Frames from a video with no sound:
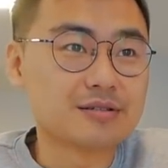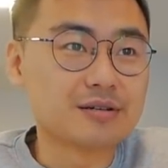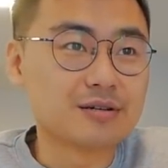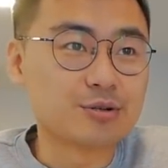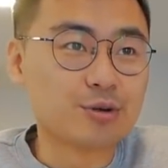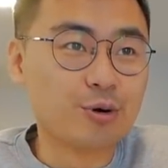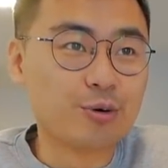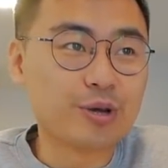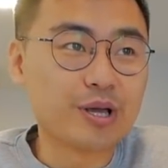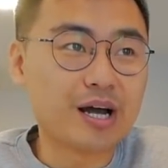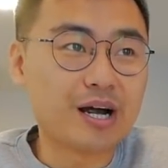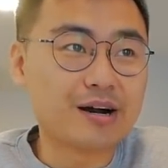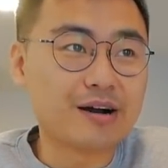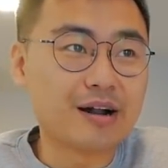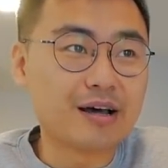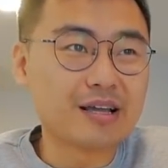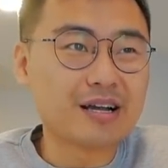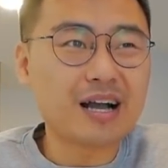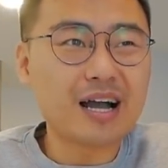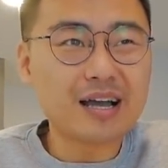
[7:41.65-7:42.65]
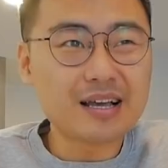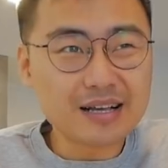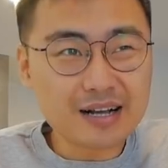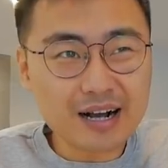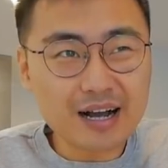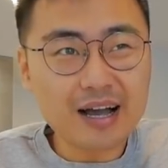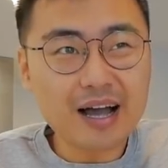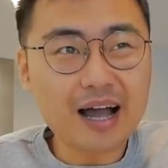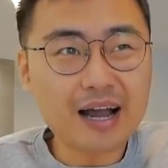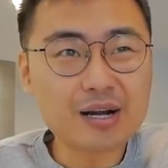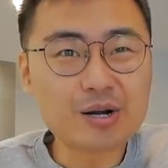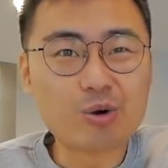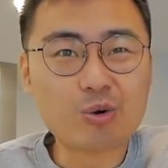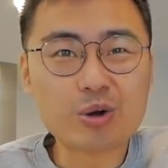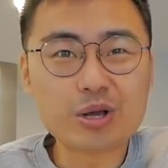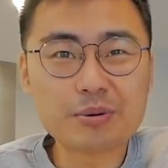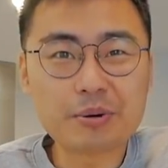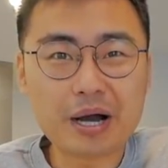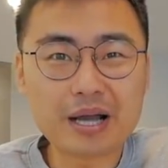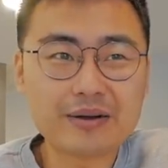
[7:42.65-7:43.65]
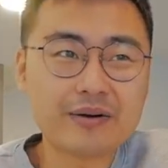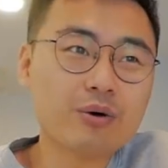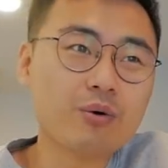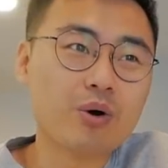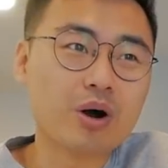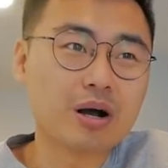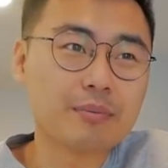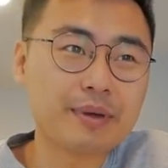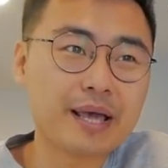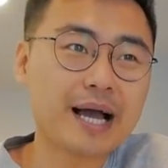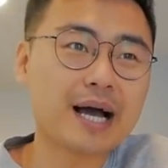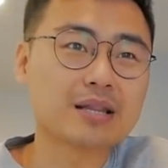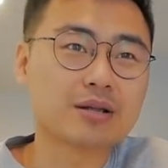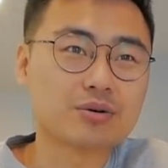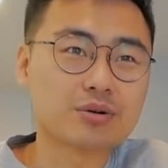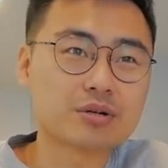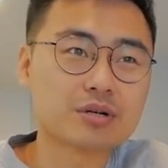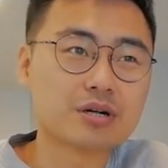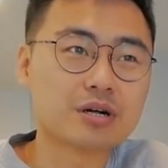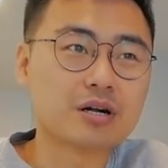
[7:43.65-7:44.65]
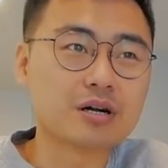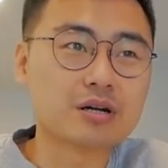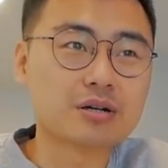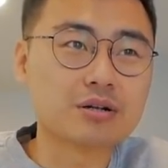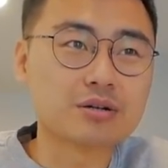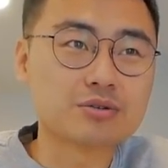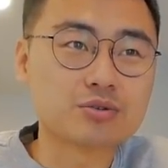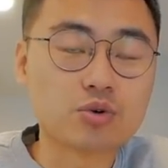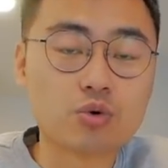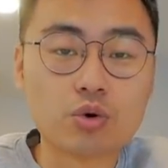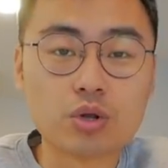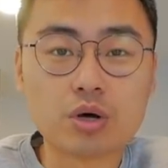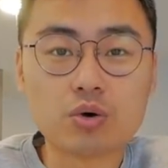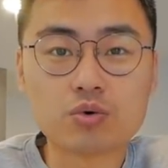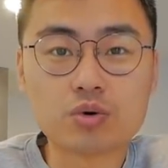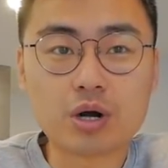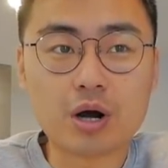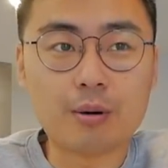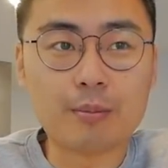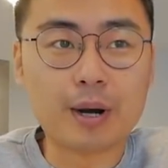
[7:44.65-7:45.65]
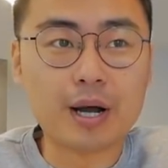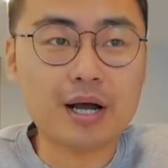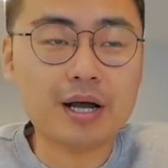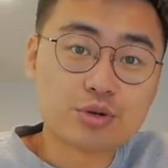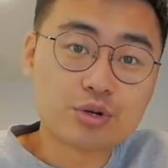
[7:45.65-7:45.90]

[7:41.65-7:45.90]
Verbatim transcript: 容易还是难，应该应该还容易吧，因为我和米娅都是中国的护照嘛。